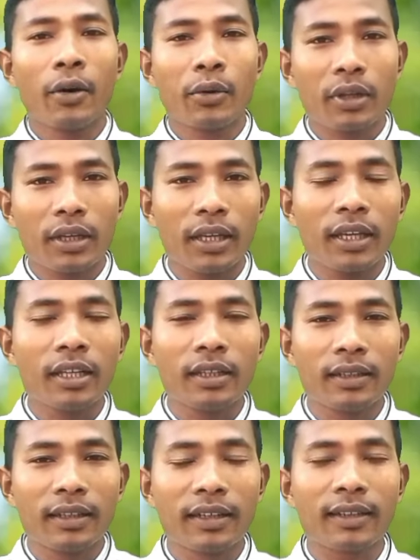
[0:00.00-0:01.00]
और
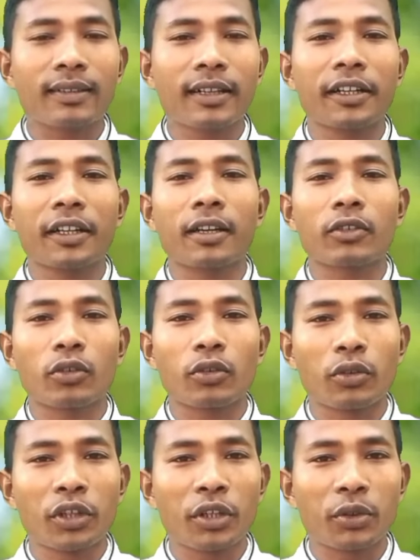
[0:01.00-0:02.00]
ये लिरिक्स राइटर
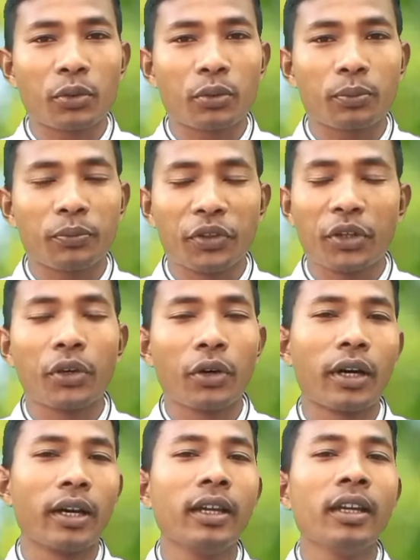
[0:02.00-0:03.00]
जो की
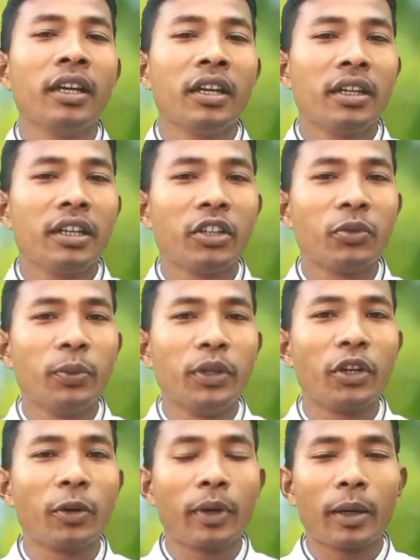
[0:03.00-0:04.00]
वीडियो है इस
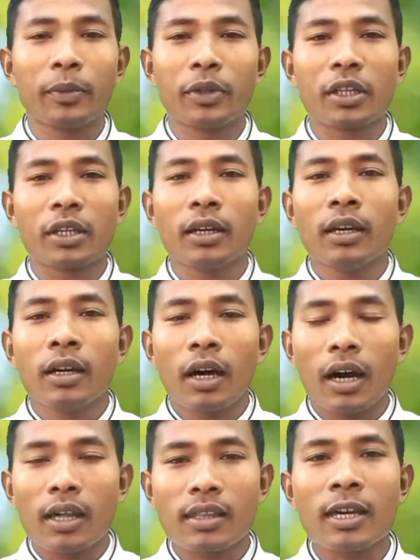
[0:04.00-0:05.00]
वीडियो में हमने के
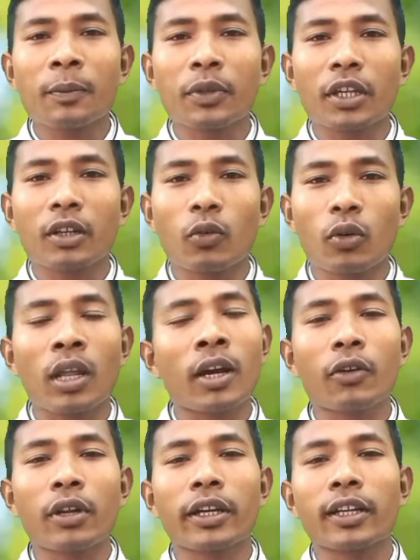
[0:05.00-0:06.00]
आसाम के
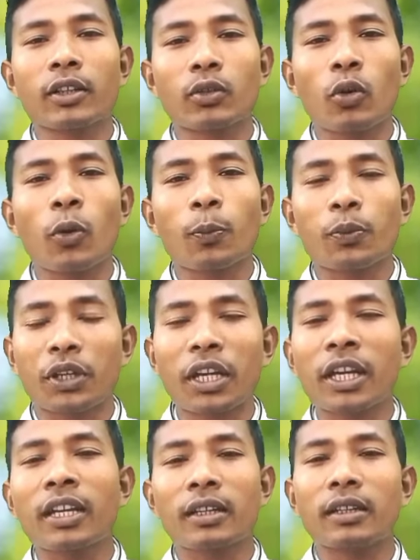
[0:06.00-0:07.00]
कोना कोना के टॉप
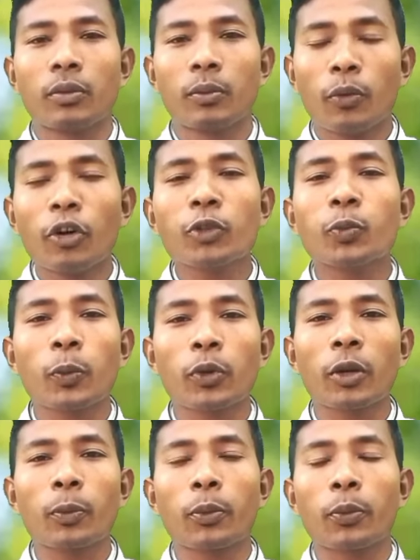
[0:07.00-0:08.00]
टेन मोस्ट
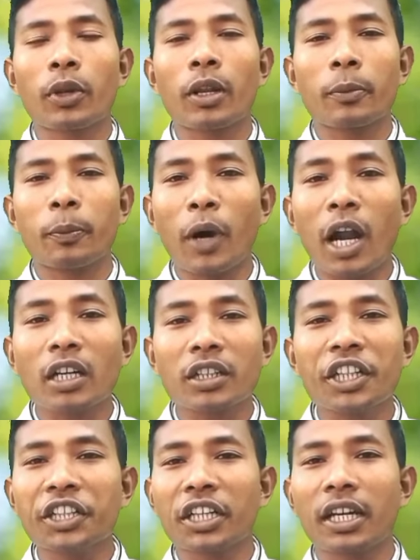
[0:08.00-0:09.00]
पॉपुलर पॉपुलर
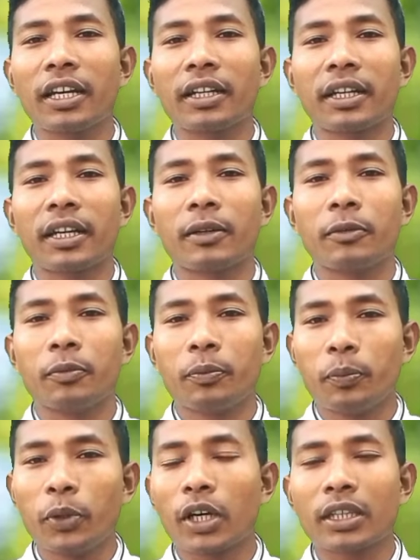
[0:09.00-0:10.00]
मल्टी टैलेंटेड
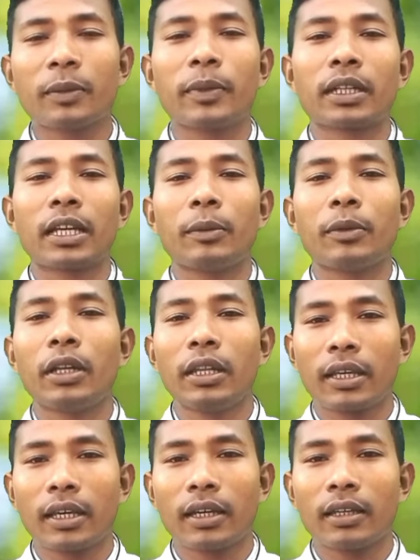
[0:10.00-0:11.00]
व्यक्ति मन के हमने
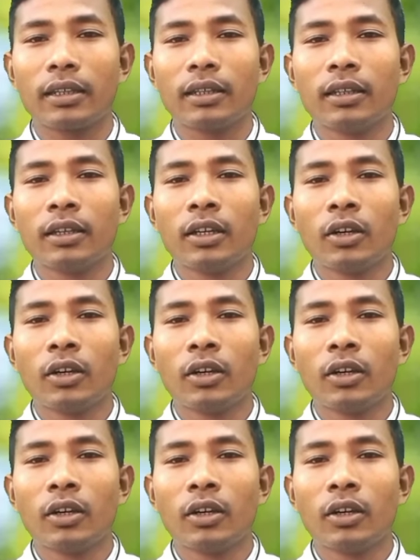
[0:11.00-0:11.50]
ले गया है